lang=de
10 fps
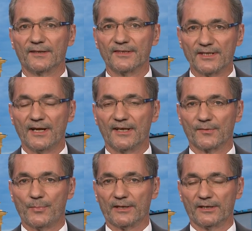
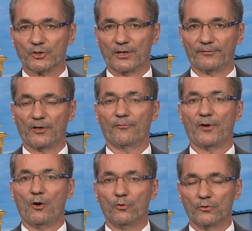Sicherheitspartnerschaft
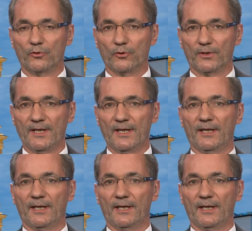auf Augenhöhe.